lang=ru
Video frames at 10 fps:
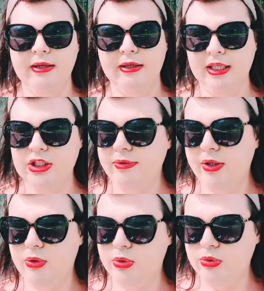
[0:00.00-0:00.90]
Я же
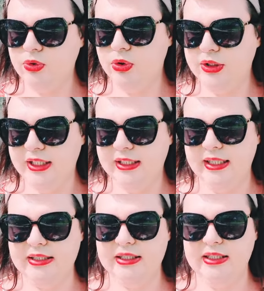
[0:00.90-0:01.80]
говорю, тут все
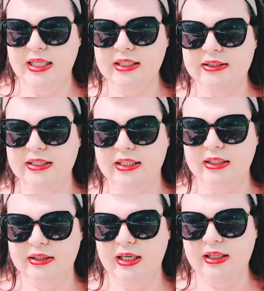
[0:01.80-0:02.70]
делается так с
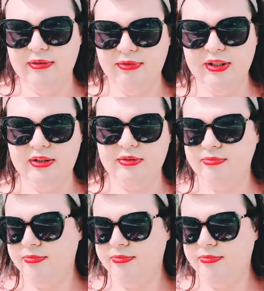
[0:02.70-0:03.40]
э, головы,